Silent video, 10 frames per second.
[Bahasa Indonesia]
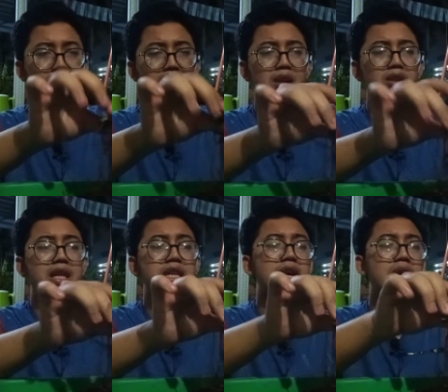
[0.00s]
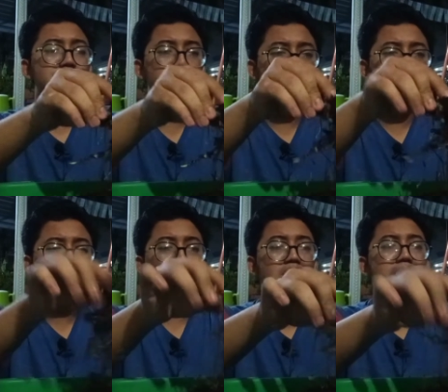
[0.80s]
kalau lagi gabut
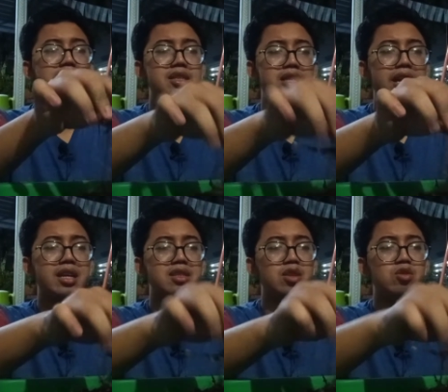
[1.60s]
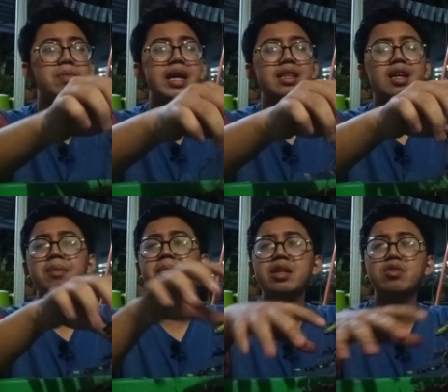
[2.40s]
kalau lagi stres itu main
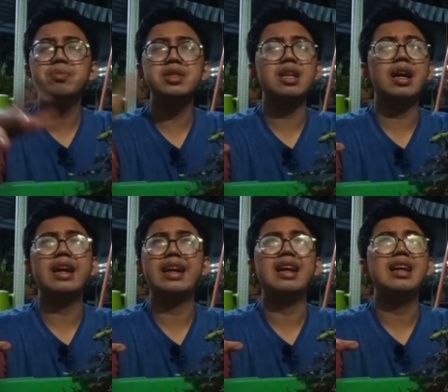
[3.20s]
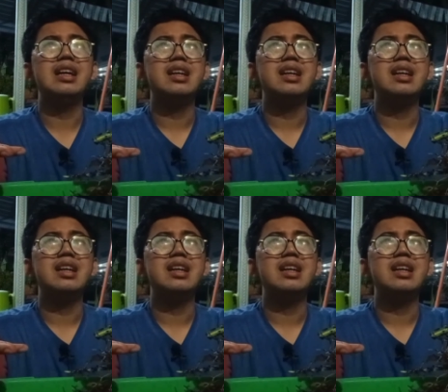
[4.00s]
tanaman itu bisa kayak